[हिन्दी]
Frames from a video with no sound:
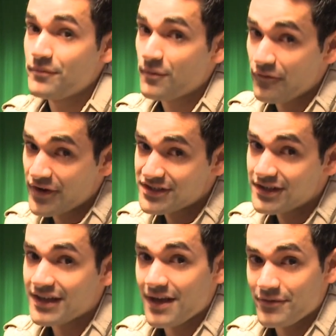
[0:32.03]

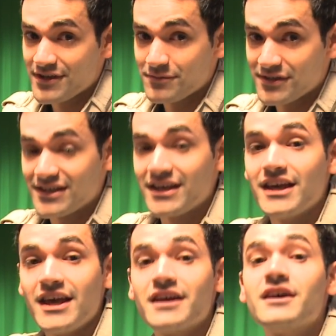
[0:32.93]
प्रोफेशनल कैमराज में से
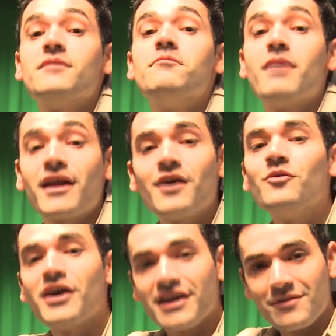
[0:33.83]
एक माना
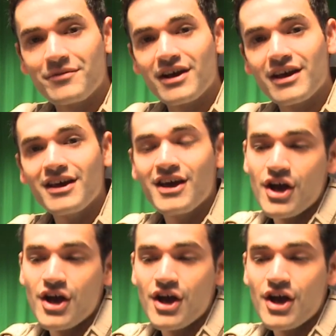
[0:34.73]
हुआ कैमरा है